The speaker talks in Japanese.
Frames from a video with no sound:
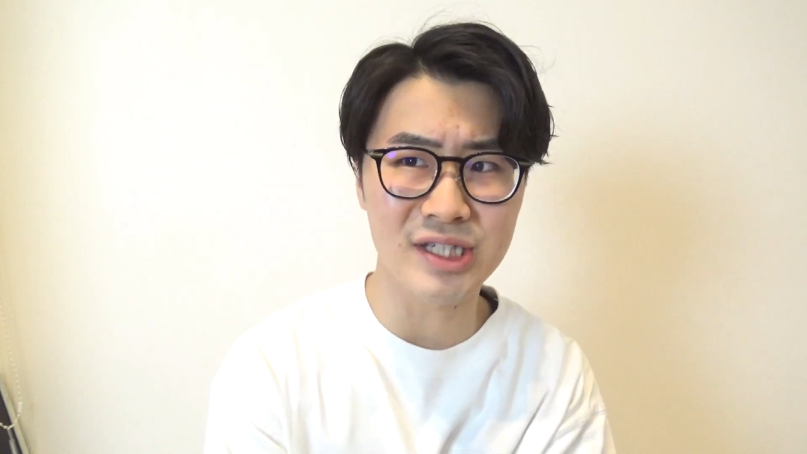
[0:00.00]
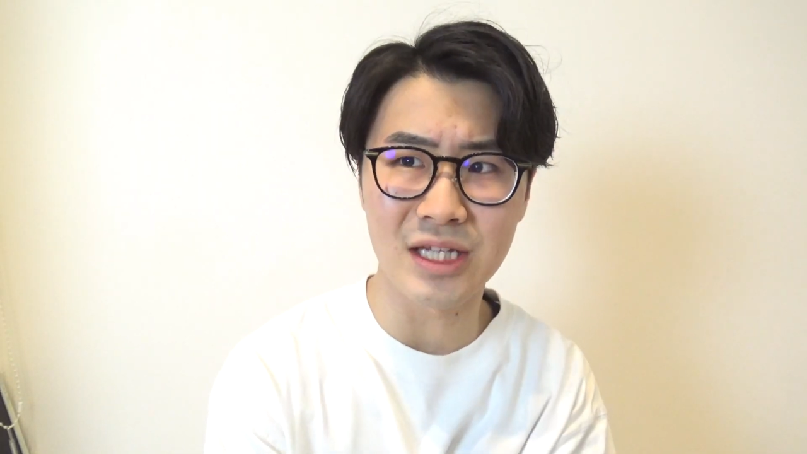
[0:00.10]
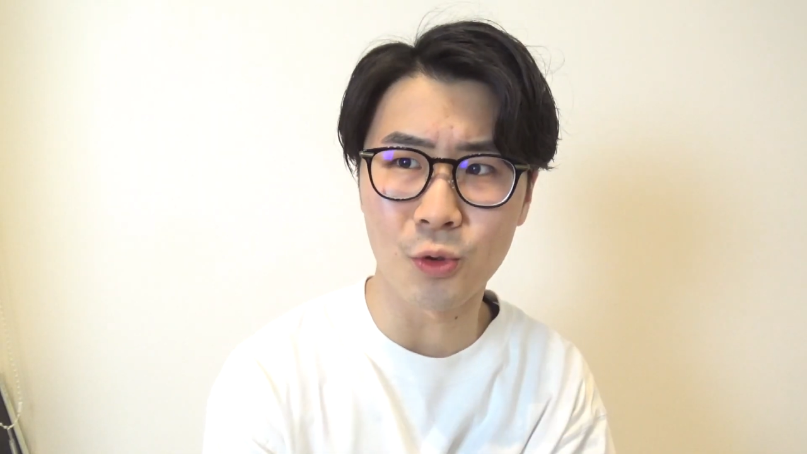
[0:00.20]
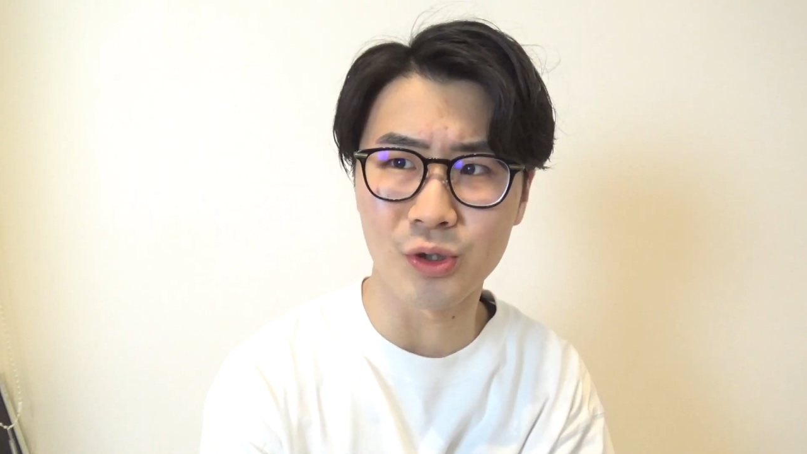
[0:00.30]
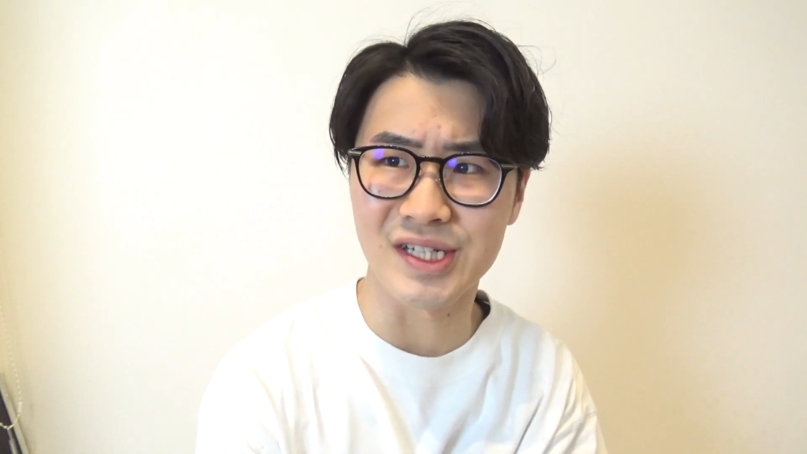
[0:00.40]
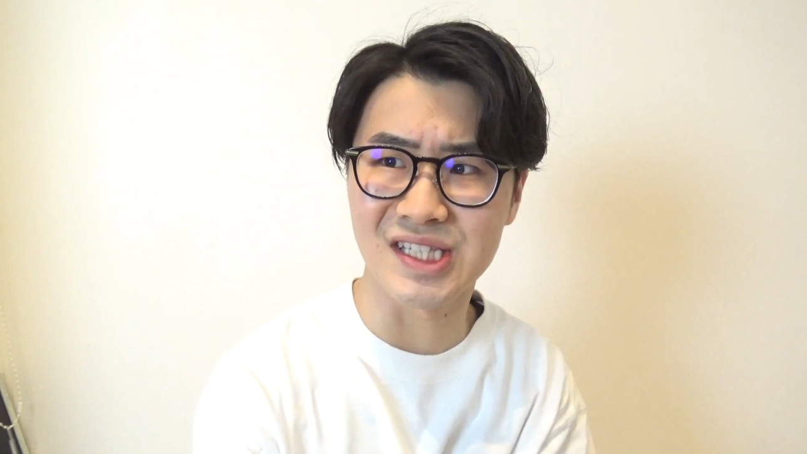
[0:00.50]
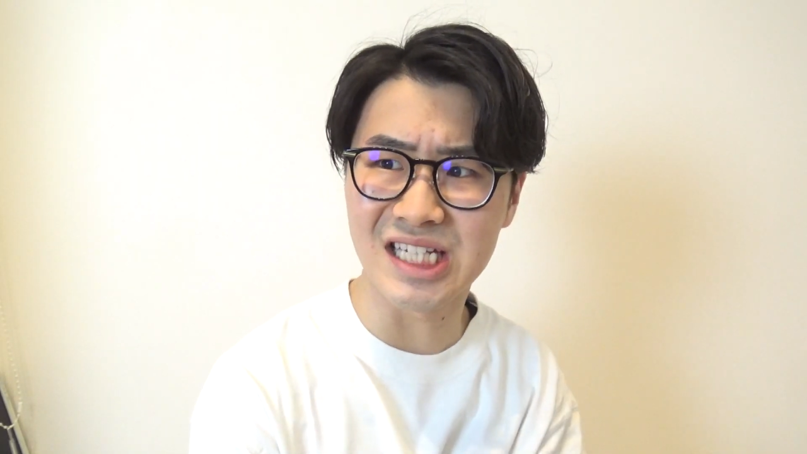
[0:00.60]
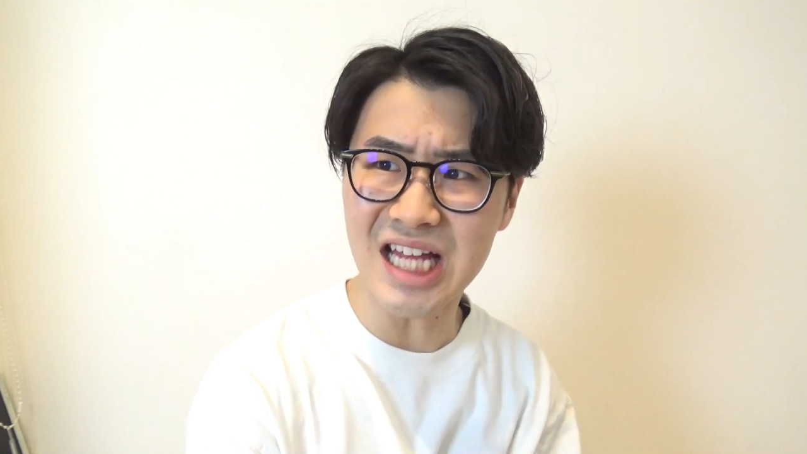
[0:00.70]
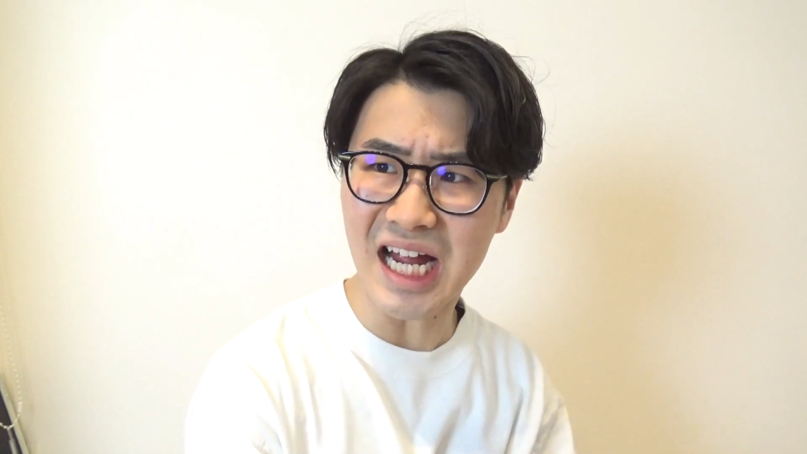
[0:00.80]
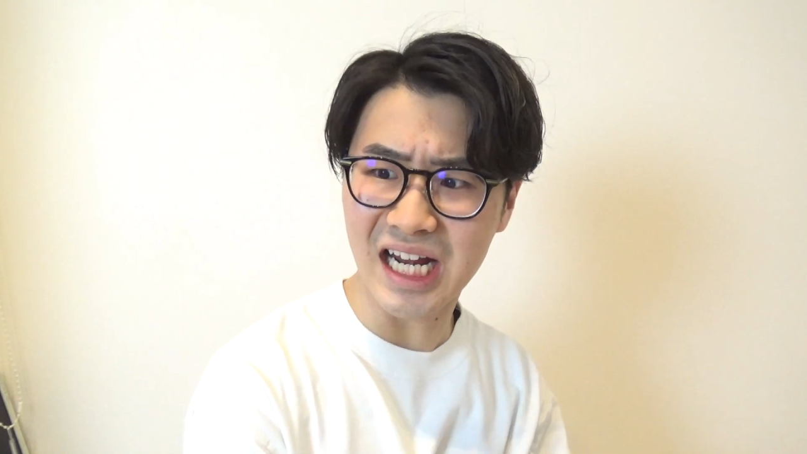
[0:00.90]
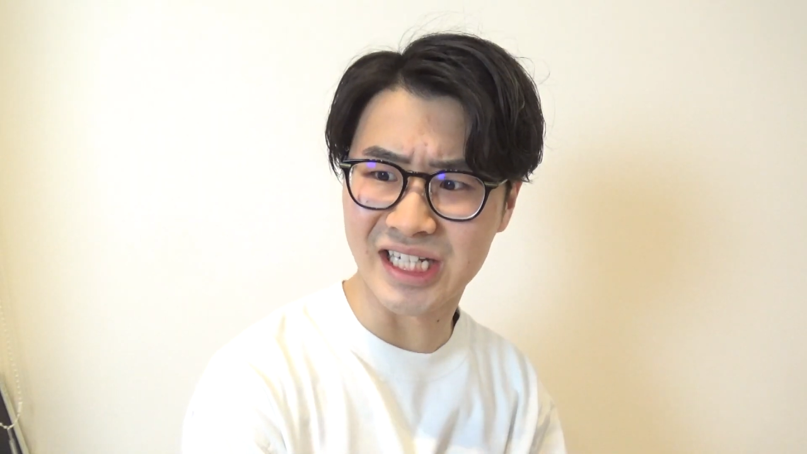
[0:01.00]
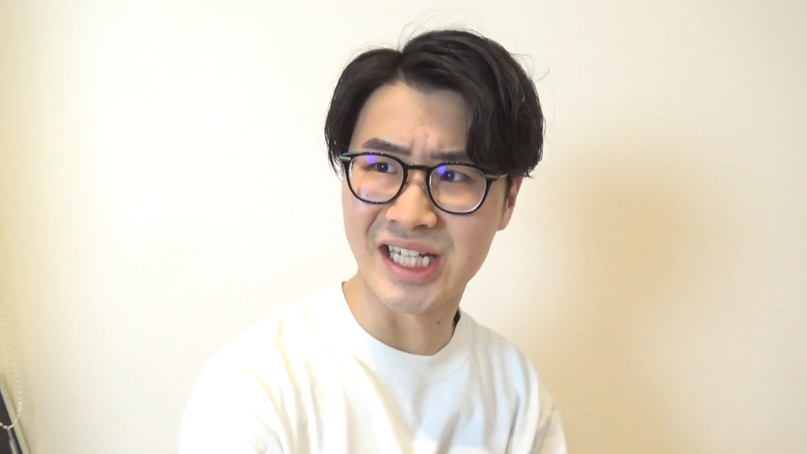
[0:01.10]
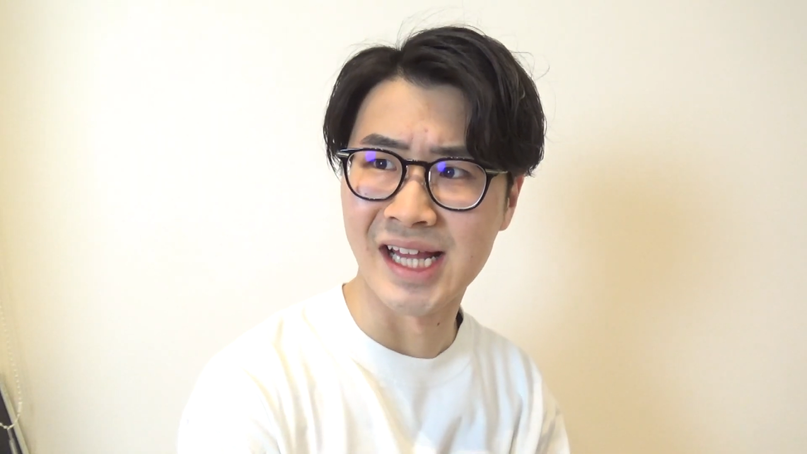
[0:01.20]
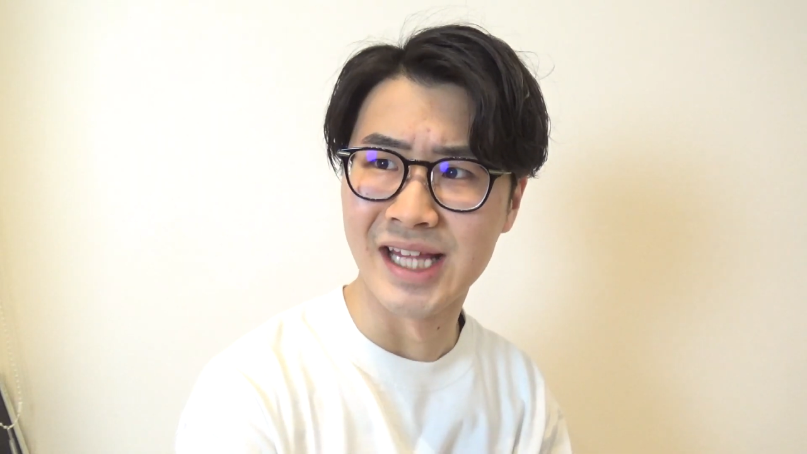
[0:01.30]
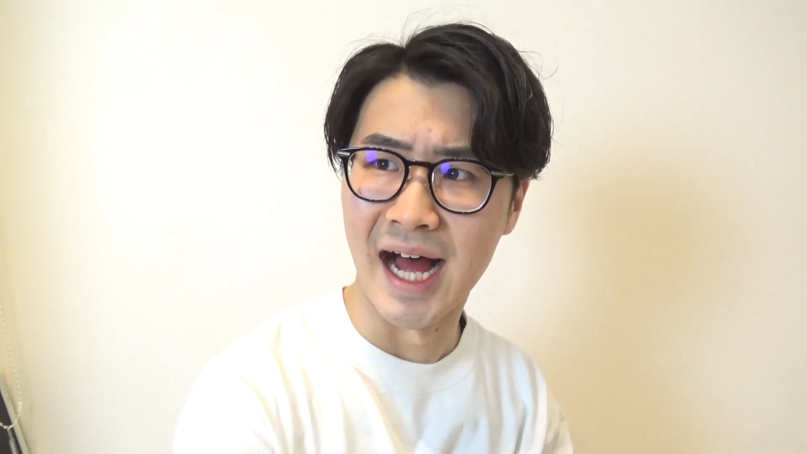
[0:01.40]
さんのことが好きだから来
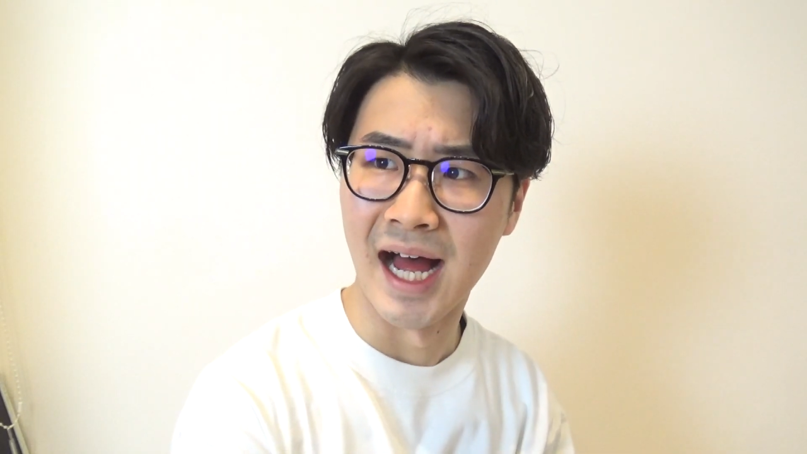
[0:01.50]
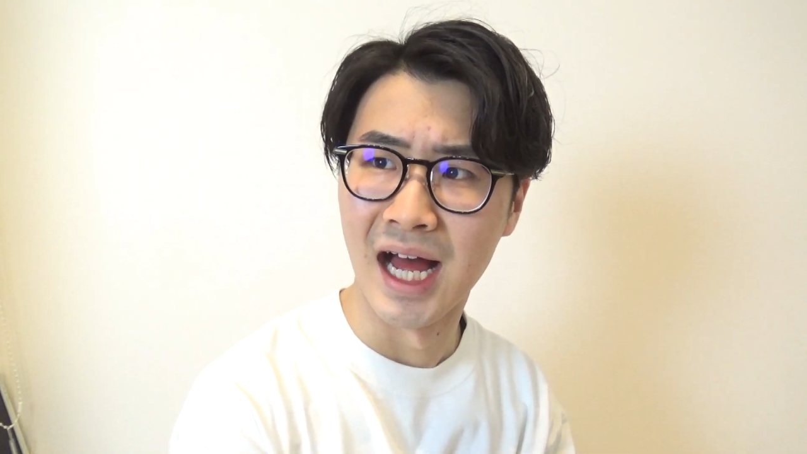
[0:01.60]
てんだ。